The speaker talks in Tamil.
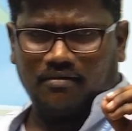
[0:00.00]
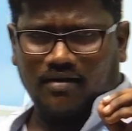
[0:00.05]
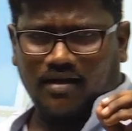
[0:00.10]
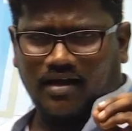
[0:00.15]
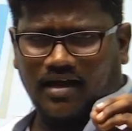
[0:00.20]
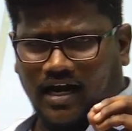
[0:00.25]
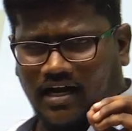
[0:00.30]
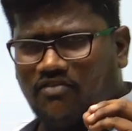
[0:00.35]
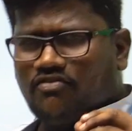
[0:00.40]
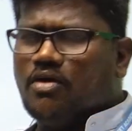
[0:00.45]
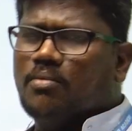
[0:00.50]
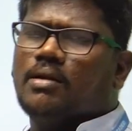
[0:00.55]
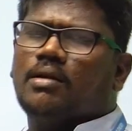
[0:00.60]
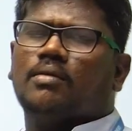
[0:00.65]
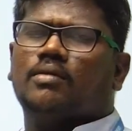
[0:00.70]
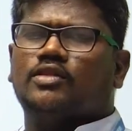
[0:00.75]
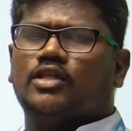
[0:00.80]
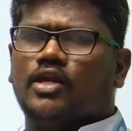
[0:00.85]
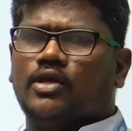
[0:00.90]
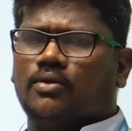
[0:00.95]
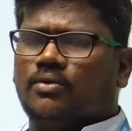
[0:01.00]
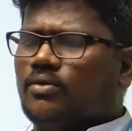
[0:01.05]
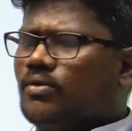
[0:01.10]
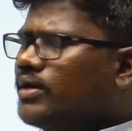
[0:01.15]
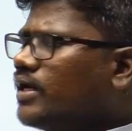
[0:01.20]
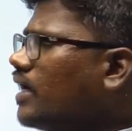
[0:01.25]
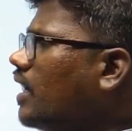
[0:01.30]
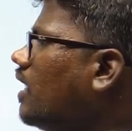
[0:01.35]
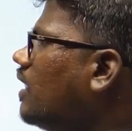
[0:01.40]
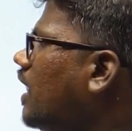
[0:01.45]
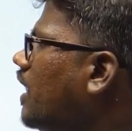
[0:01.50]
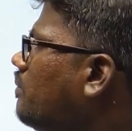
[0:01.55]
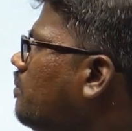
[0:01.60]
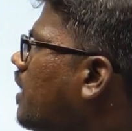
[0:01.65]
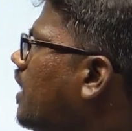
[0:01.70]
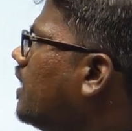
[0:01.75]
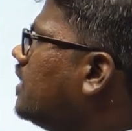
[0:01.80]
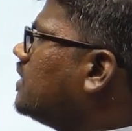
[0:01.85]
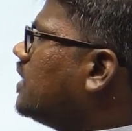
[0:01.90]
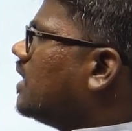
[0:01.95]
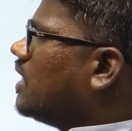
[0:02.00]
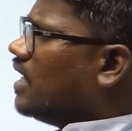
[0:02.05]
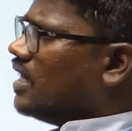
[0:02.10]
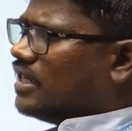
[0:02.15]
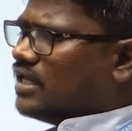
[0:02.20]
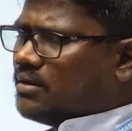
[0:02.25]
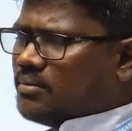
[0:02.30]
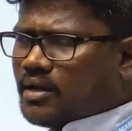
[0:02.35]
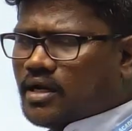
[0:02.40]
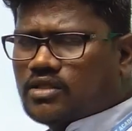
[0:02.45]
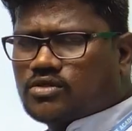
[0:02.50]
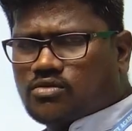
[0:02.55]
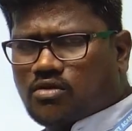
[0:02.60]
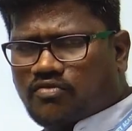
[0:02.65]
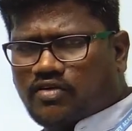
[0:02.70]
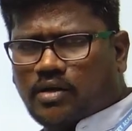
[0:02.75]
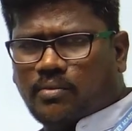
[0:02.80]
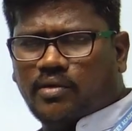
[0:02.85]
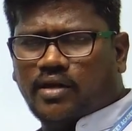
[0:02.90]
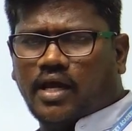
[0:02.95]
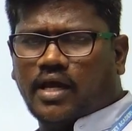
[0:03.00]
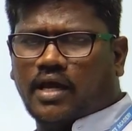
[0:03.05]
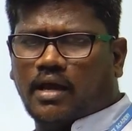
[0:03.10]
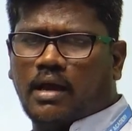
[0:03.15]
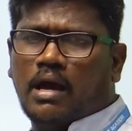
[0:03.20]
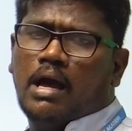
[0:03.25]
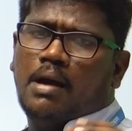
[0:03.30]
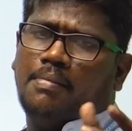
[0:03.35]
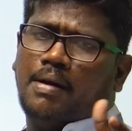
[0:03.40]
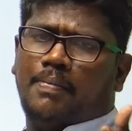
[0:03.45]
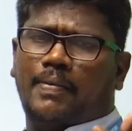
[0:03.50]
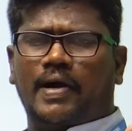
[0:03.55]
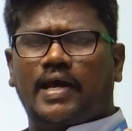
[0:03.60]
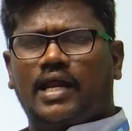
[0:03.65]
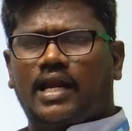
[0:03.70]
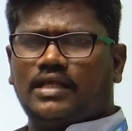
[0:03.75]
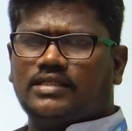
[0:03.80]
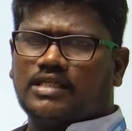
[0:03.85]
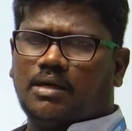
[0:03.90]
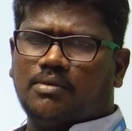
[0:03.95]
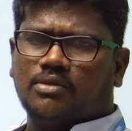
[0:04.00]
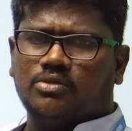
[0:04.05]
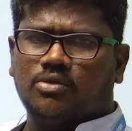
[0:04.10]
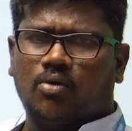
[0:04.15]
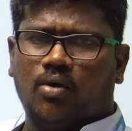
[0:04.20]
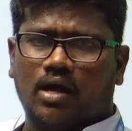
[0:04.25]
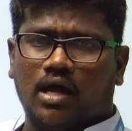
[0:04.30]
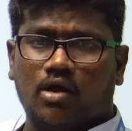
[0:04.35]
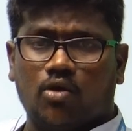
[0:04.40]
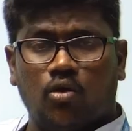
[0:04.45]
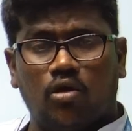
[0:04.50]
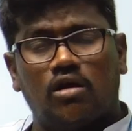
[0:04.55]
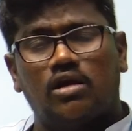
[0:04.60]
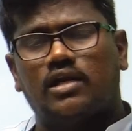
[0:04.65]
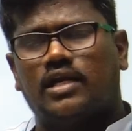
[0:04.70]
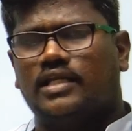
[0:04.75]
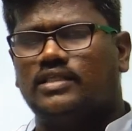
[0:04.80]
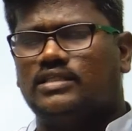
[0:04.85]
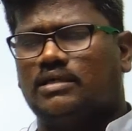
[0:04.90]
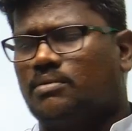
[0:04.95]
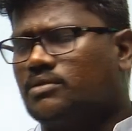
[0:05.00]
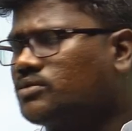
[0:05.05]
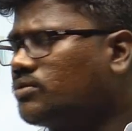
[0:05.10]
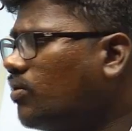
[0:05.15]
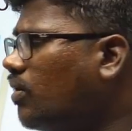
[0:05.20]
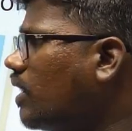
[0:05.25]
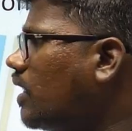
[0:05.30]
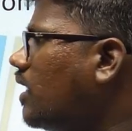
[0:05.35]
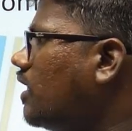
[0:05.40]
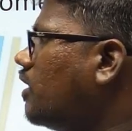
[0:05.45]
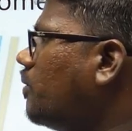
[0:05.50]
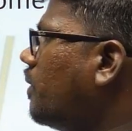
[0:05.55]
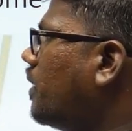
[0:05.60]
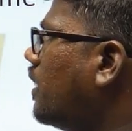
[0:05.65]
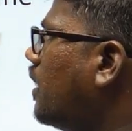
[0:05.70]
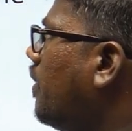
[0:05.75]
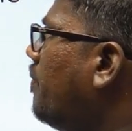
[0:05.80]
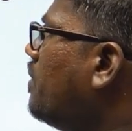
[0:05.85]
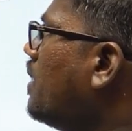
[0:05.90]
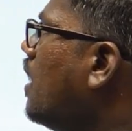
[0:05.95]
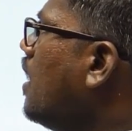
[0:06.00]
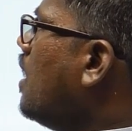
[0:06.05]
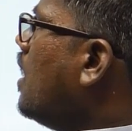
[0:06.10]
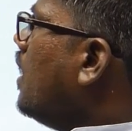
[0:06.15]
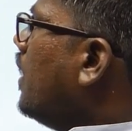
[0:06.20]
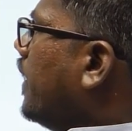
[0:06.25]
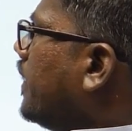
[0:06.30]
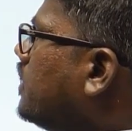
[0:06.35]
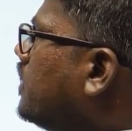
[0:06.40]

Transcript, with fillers: கன்ஃபார்மாக நமக்கு தெரியும் ஓகேங்களா லைட் பிளைனஸ் அதனால தான் நம்ம என்ன சொல்லுவோம் விட்டமின் ஏக்கு பப்பாயெல்லாம் சாப்பிட சொல்லுவாங்க கோல்டன் ரைஸ் சாப்பிட சொல்லுவாங்க அந்த மாதிரிலாம் நெக்ஸ்ட்